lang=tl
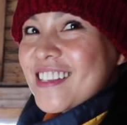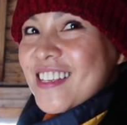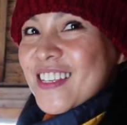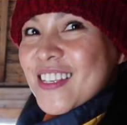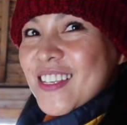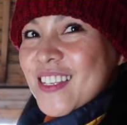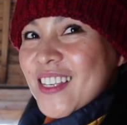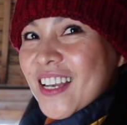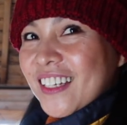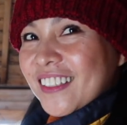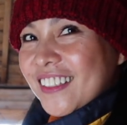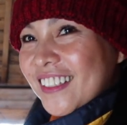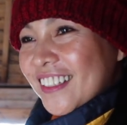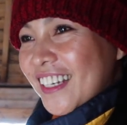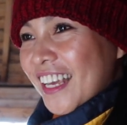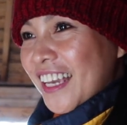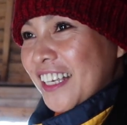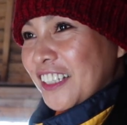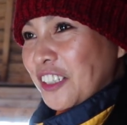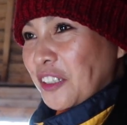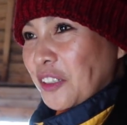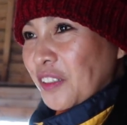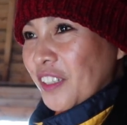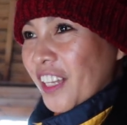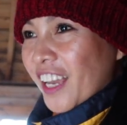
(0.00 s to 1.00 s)
it's
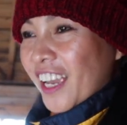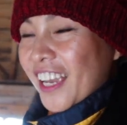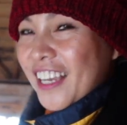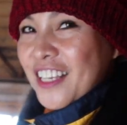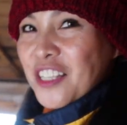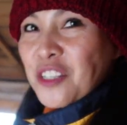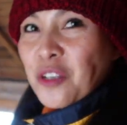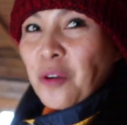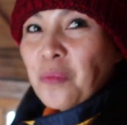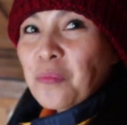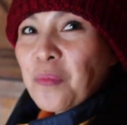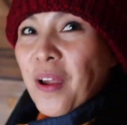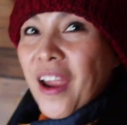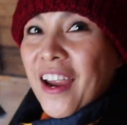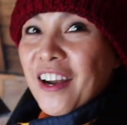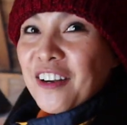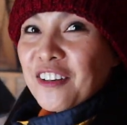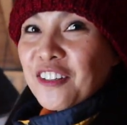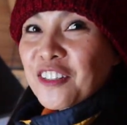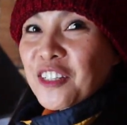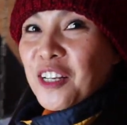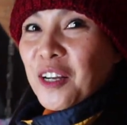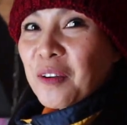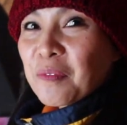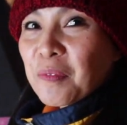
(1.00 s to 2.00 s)
Sunday today, so
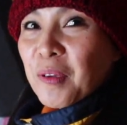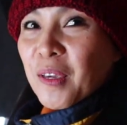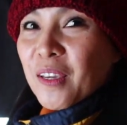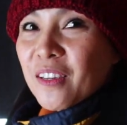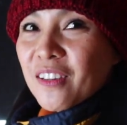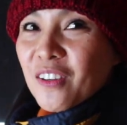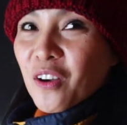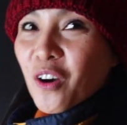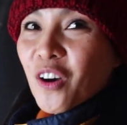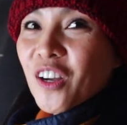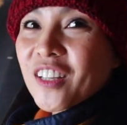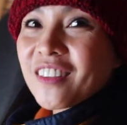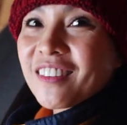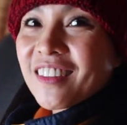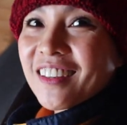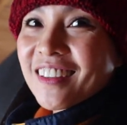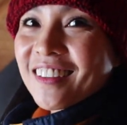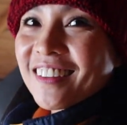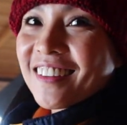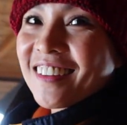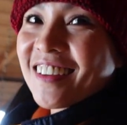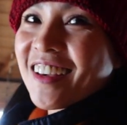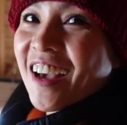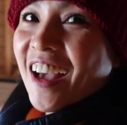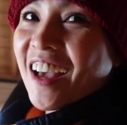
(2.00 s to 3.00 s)
meron kaming
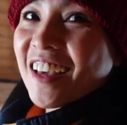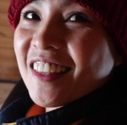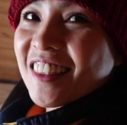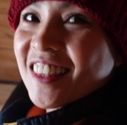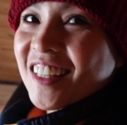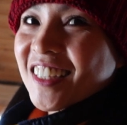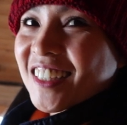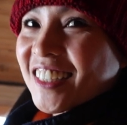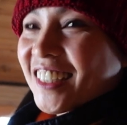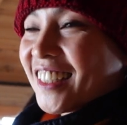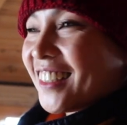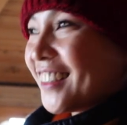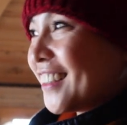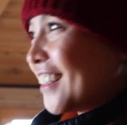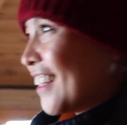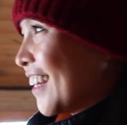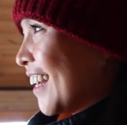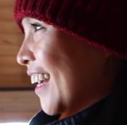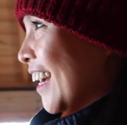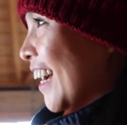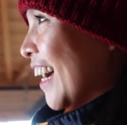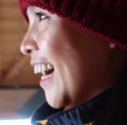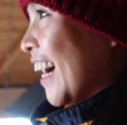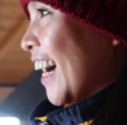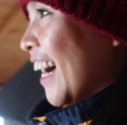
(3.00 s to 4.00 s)
konting gathering
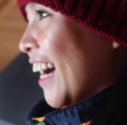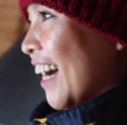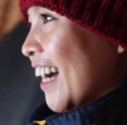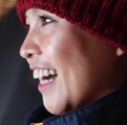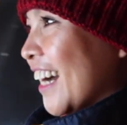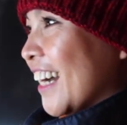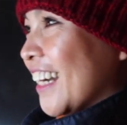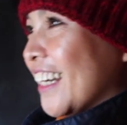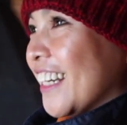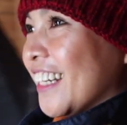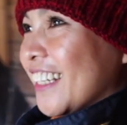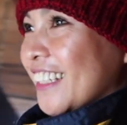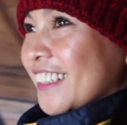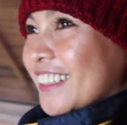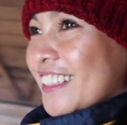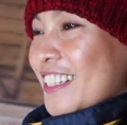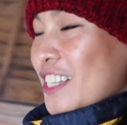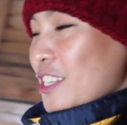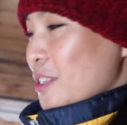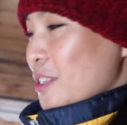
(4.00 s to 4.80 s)
at